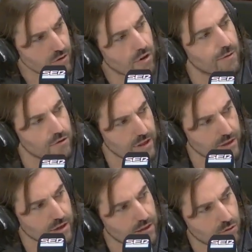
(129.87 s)
Nunca he habido
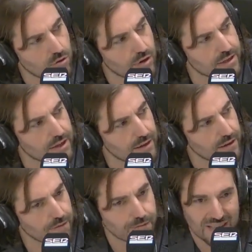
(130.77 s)
tantos cantautores
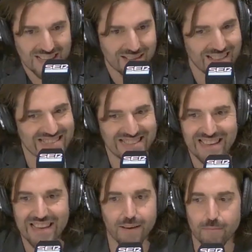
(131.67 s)
en
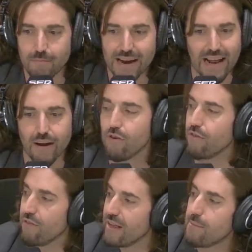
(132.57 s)
fiestas de
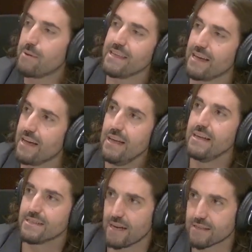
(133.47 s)
verano donde la peña
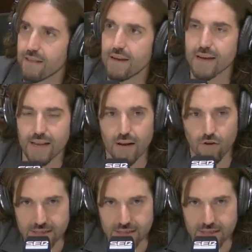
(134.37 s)
salta de alegría.